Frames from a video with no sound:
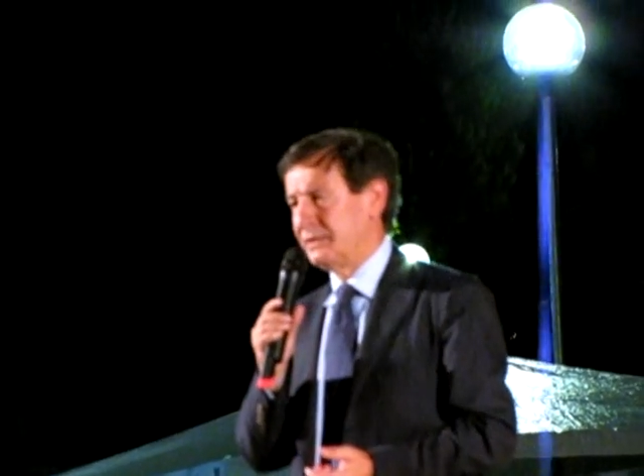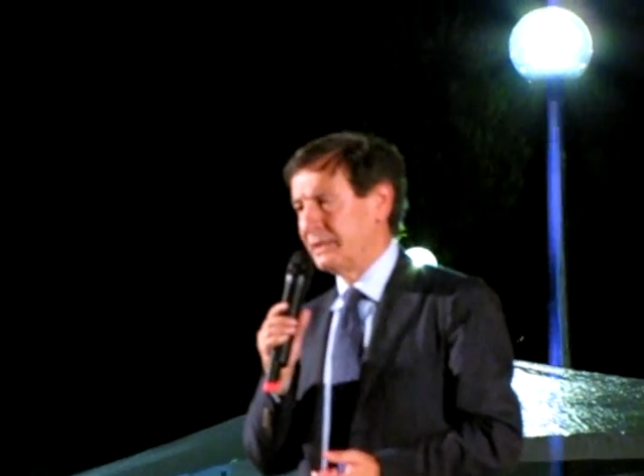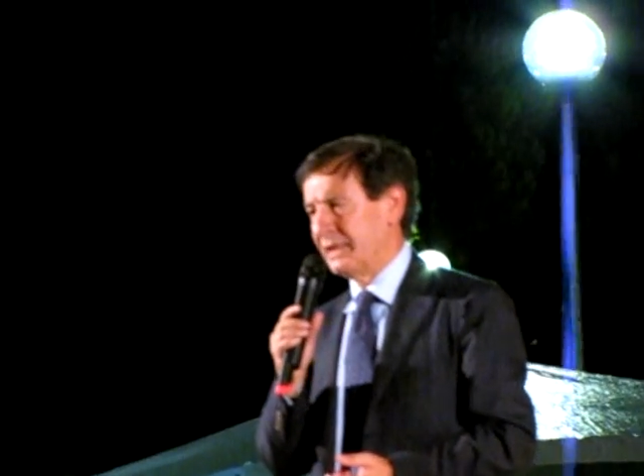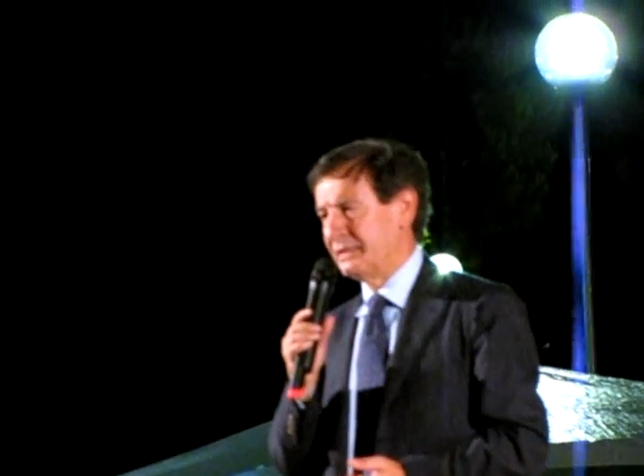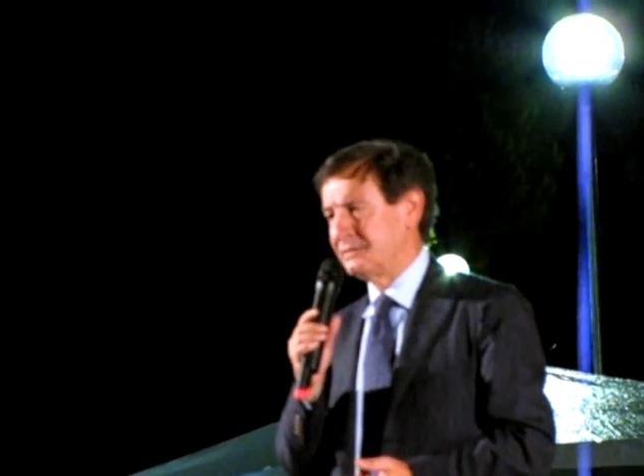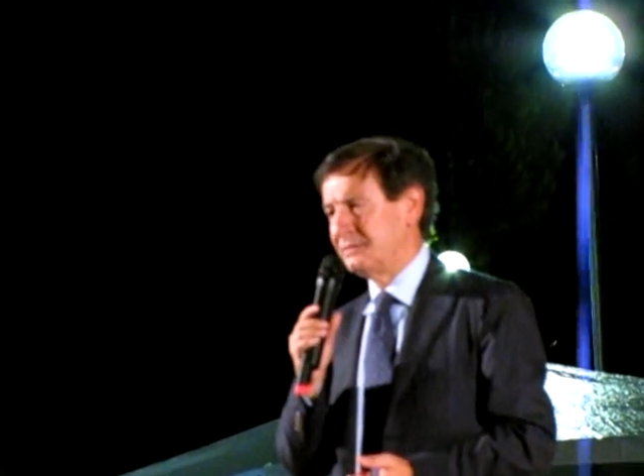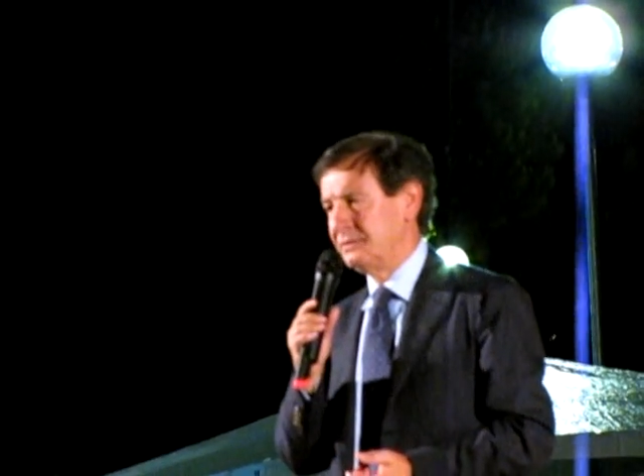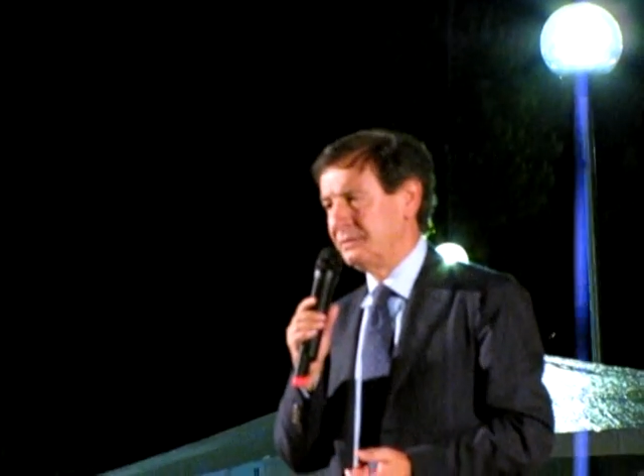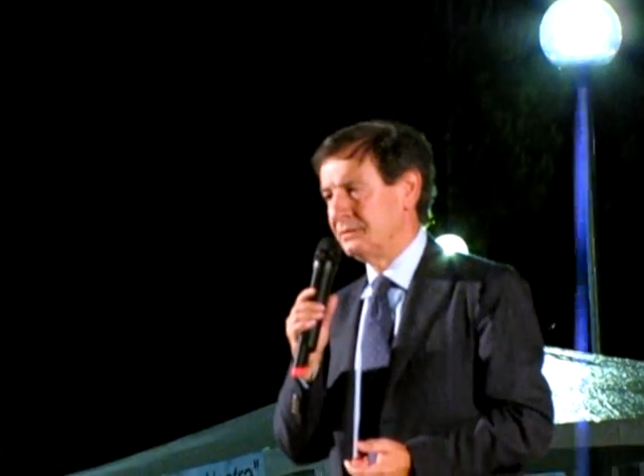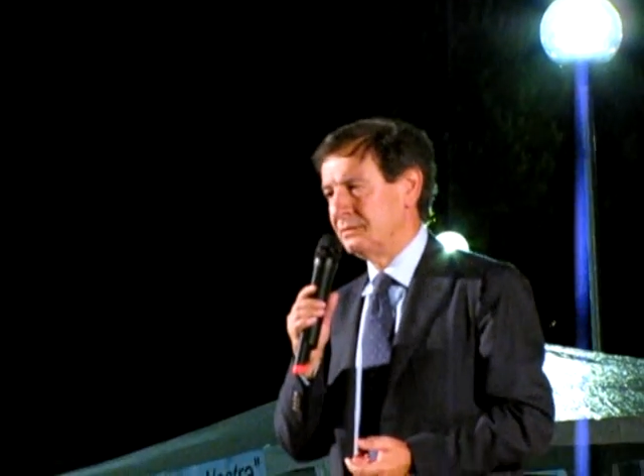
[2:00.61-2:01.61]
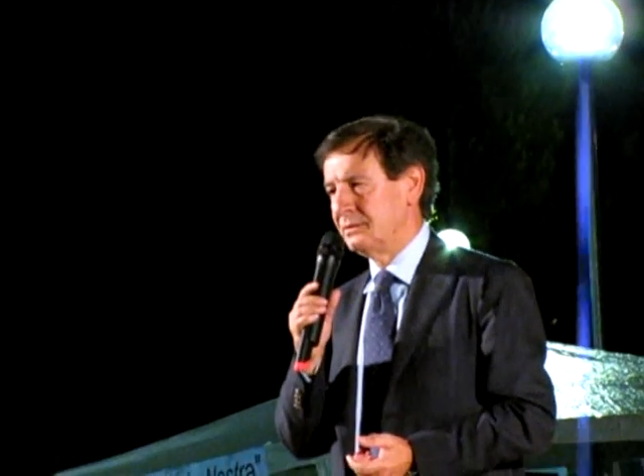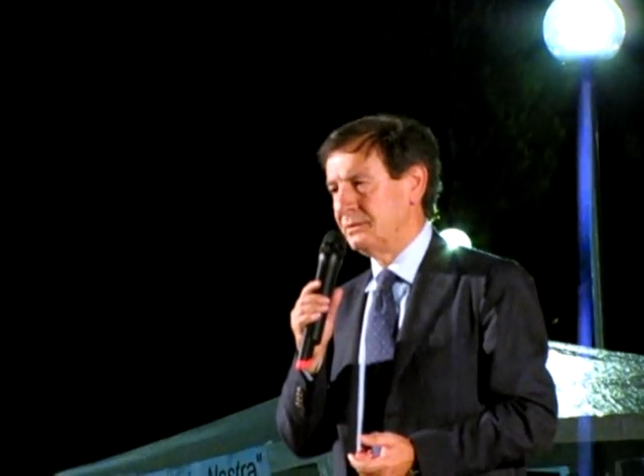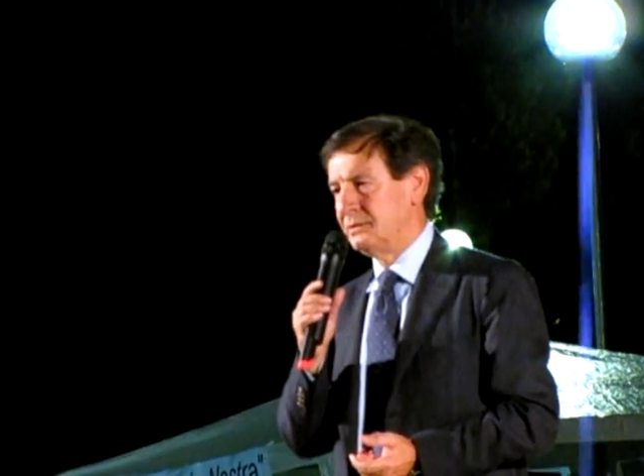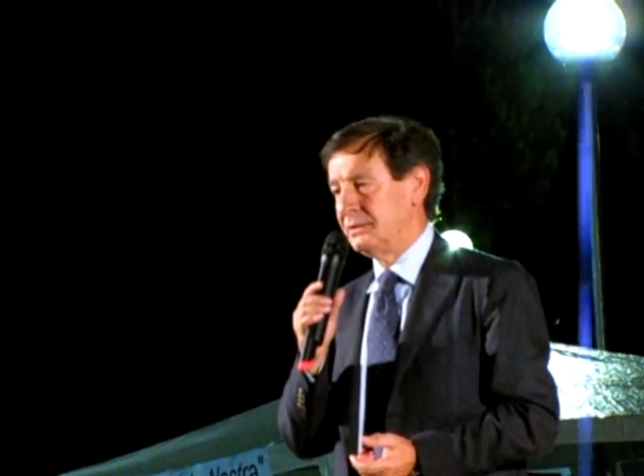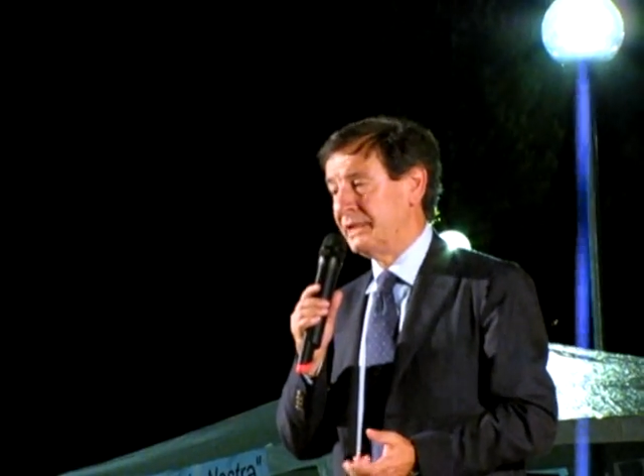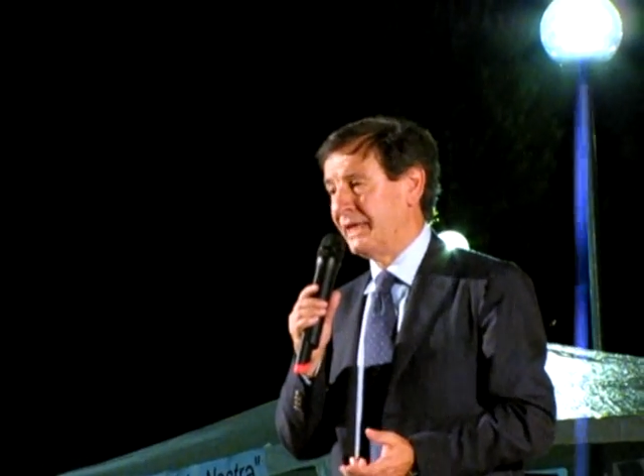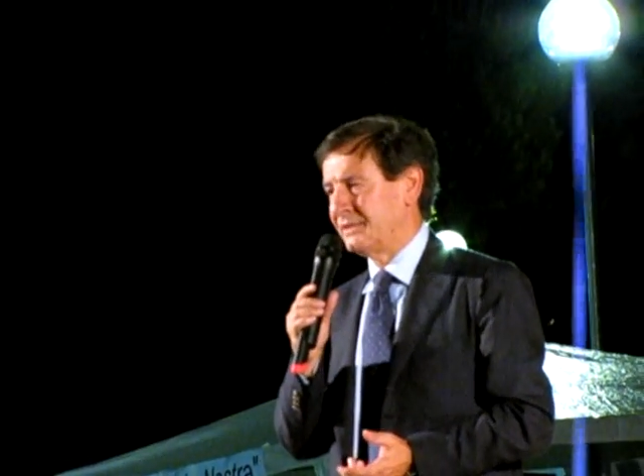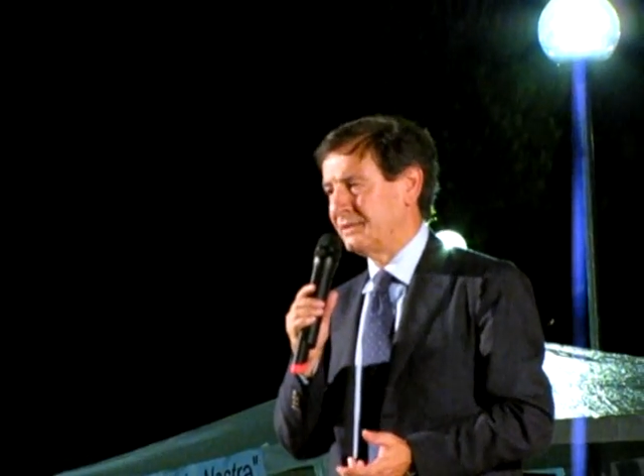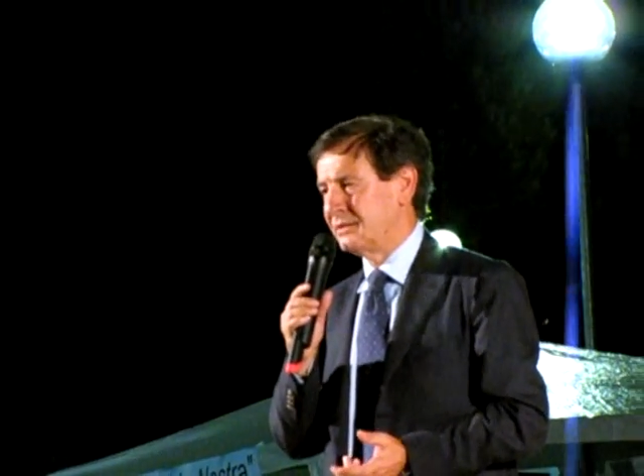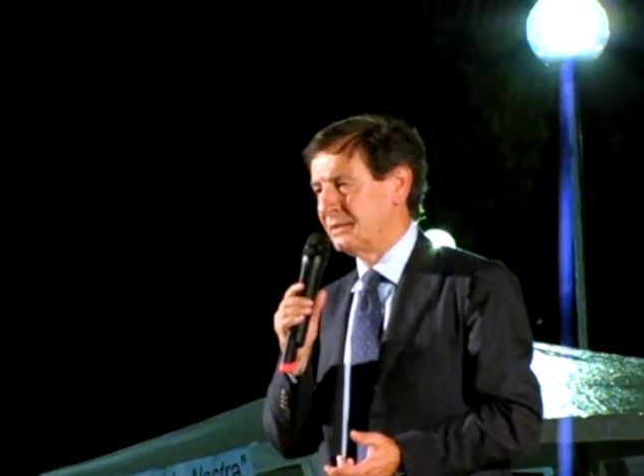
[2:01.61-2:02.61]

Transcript: dei ragazzi ideati e